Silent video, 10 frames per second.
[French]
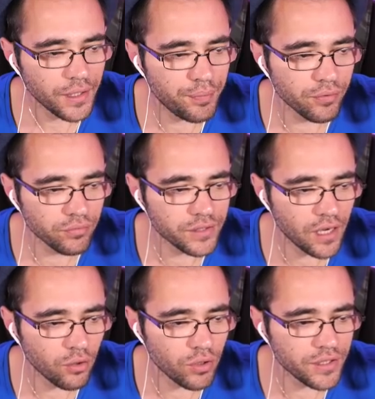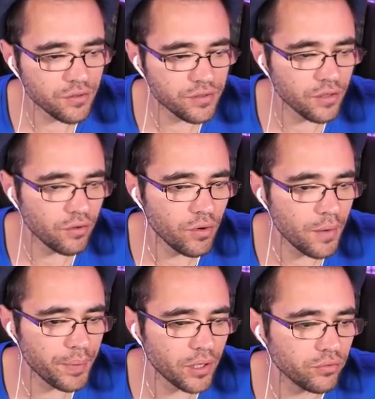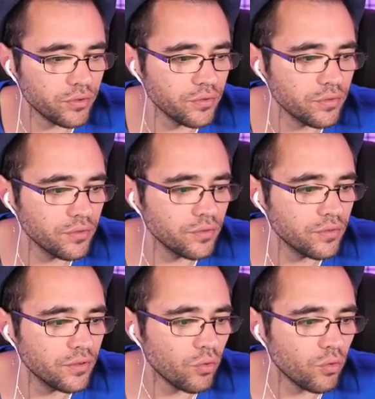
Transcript: et plus on sera le roi des océans. Ouais, par contre, euh,